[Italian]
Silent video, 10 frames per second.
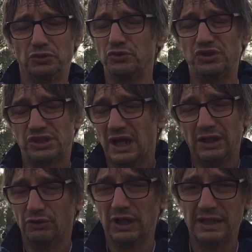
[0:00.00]
Non ci
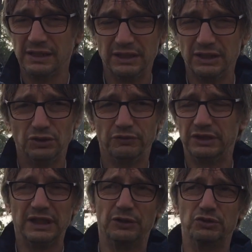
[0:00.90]
saranno grandi
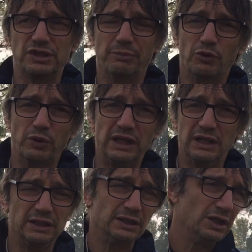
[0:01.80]
novità, noi siamo
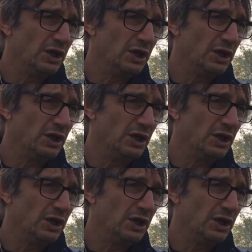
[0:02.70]
quelli.